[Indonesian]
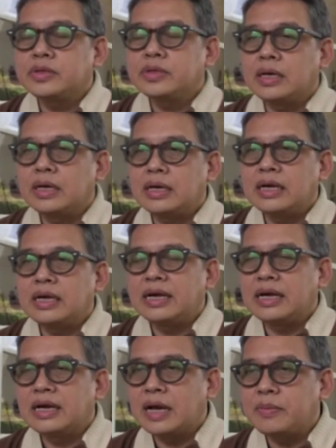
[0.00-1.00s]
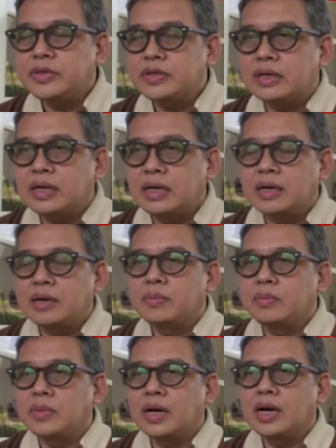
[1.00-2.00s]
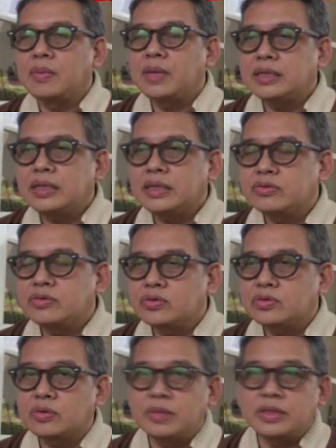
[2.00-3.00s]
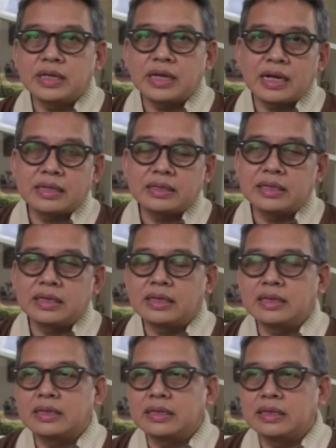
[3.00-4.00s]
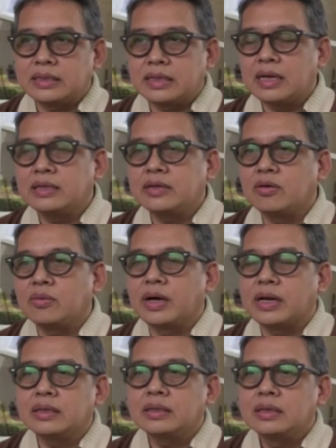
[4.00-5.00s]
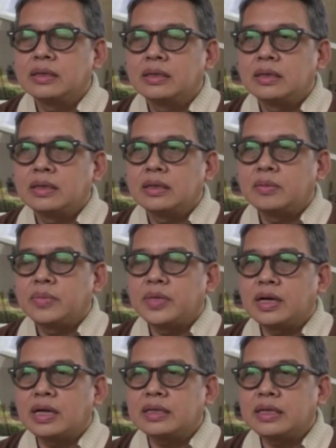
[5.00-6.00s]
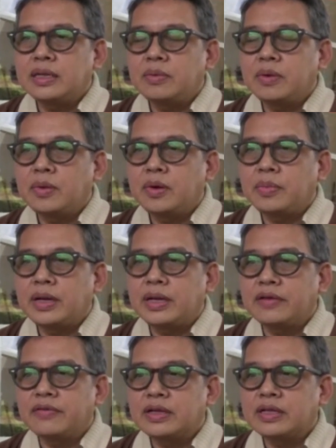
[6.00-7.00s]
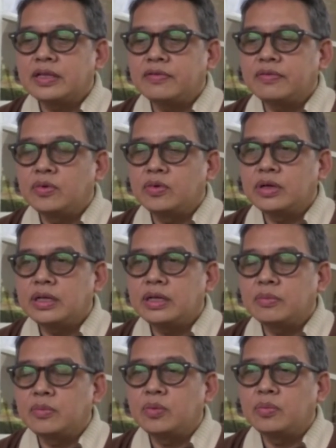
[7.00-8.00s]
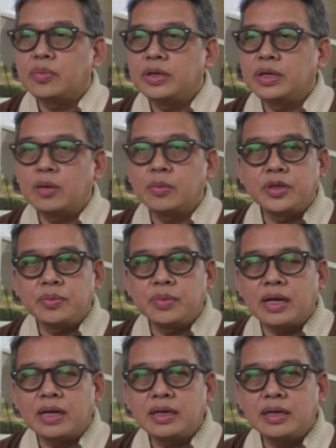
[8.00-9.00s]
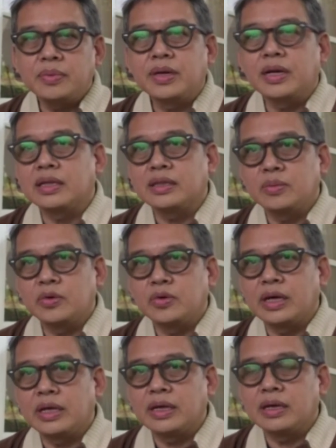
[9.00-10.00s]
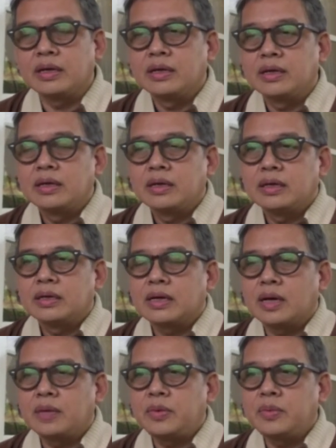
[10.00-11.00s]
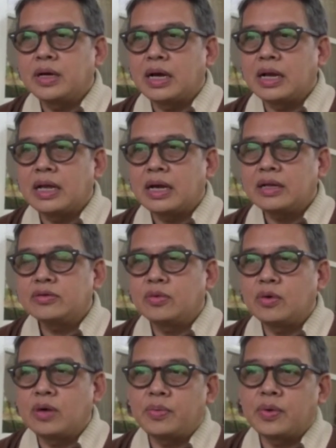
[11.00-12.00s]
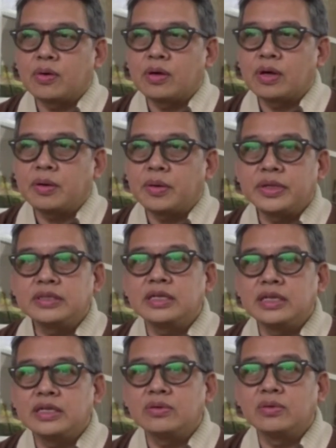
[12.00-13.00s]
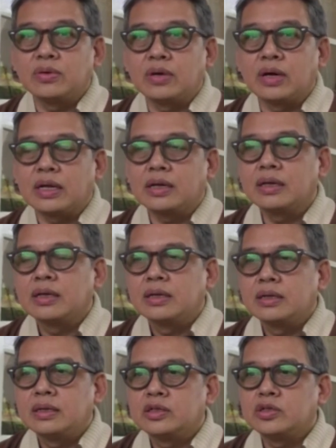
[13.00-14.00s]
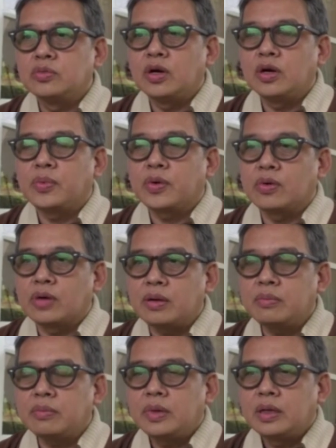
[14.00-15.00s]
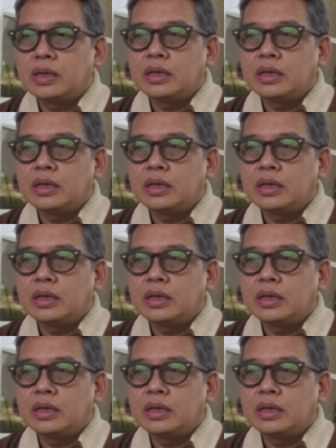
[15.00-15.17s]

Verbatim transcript: kami uh, kami uh, mengamati struktur mm-hmm. masyarakat kita Jawa Barat -hmm. pendekatan yang memang paling efektif mungkin yang belum dioptimalkan adalah pendekatan budaya. -hmm. Kami menggalakkan sebuah program namanya Silu -hmm. sebuah program